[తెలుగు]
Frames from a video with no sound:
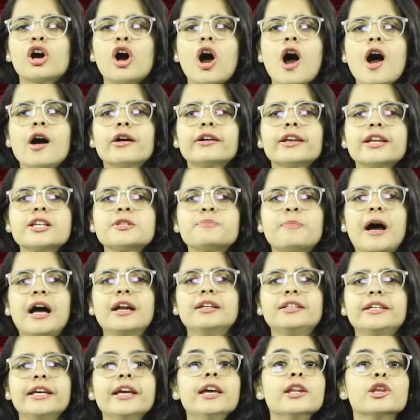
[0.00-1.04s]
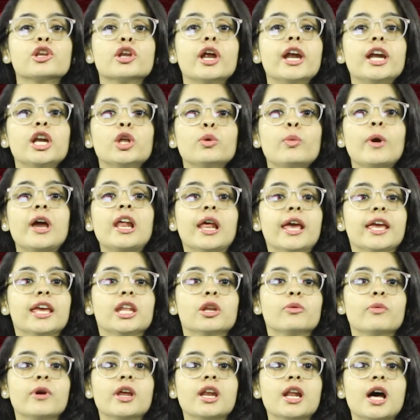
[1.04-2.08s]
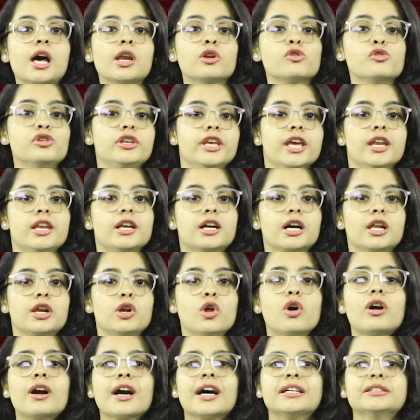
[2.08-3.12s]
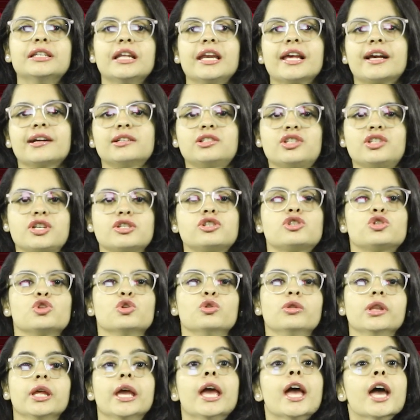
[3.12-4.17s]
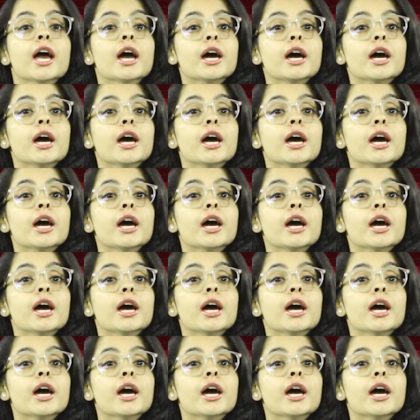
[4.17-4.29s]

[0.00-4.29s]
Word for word: కాంగ్రెస్ పార్టీ రెండు వేల ఇరవై నాలుగు ఎన్నికల్లో కదలిక చేస్తుంది